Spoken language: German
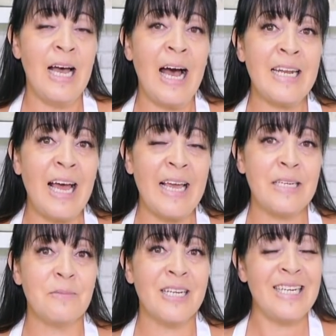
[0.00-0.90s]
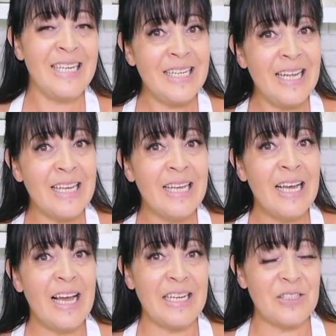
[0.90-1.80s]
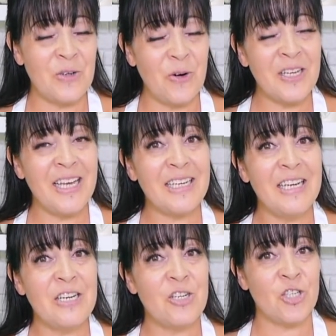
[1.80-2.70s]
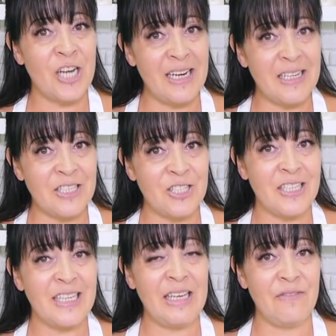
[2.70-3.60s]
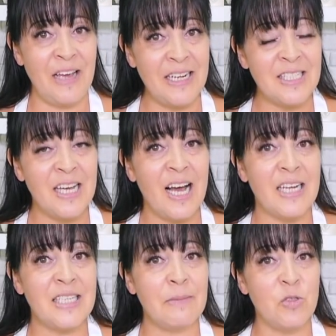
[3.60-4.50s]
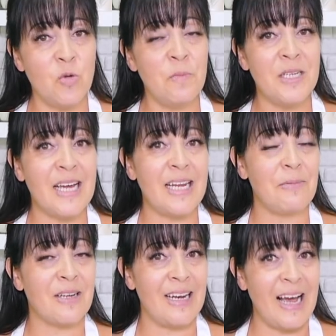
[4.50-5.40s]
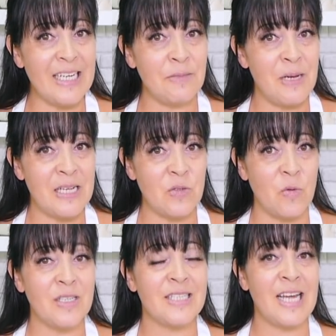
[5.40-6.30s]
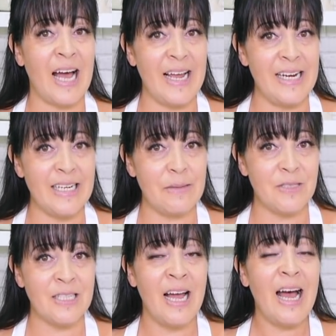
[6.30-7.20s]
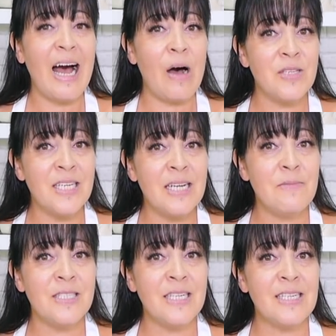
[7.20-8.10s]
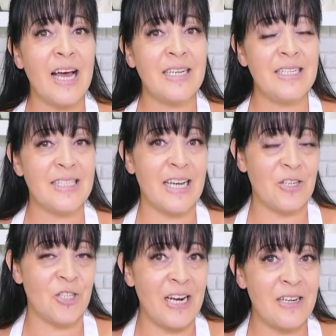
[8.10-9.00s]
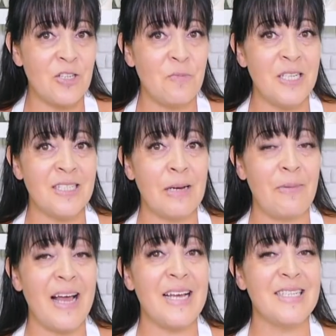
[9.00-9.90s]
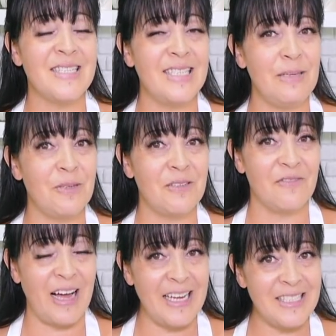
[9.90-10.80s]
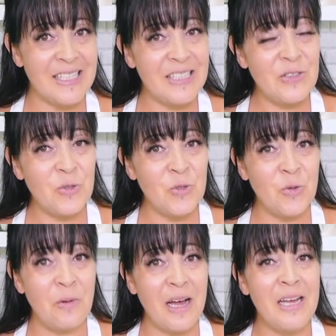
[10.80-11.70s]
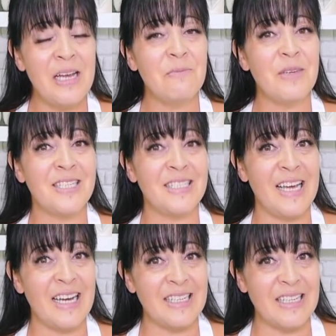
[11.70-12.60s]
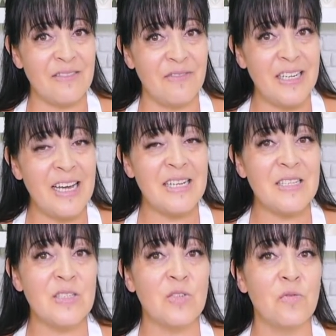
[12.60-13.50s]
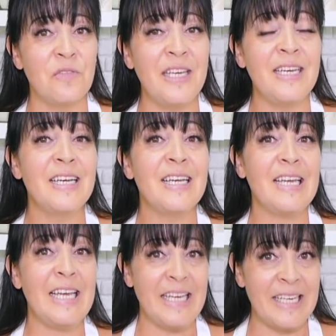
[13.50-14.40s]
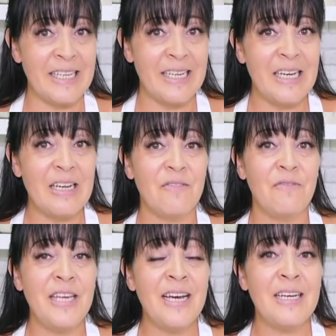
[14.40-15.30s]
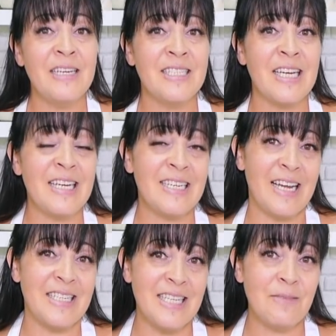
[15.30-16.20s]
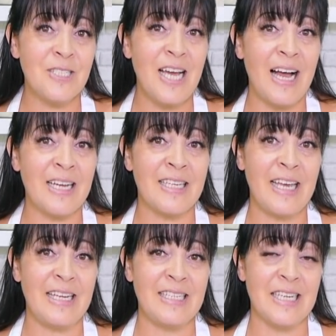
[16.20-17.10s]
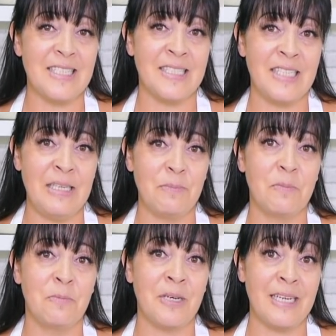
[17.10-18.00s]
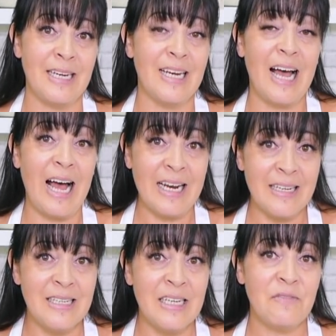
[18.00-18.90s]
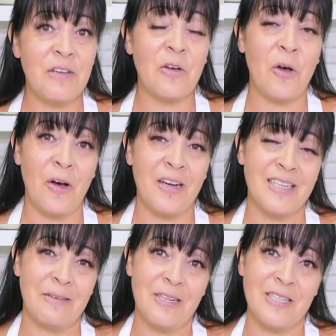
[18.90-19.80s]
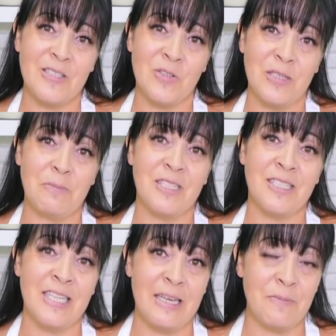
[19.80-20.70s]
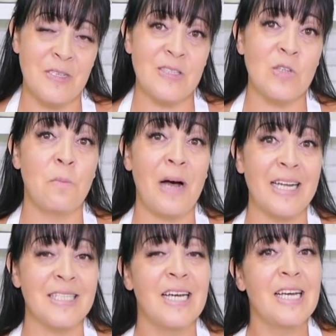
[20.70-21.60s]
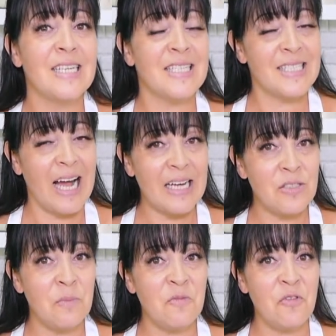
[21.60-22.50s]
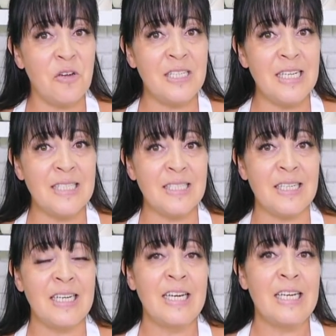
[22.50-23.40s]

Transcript: an einem Cleaning and Cooking Challenge Event, an dem du mit deiner Begleitperson teilnimmst. Außerdem sind an dieser Challenge mit dabei sieben weitere YouTuber mit deren Gewinner sowie ich. Wir treten an diesem Tag gegen das Team Pril an. Wir gehören nämlich zu dem Team Somat. Das Datum für diese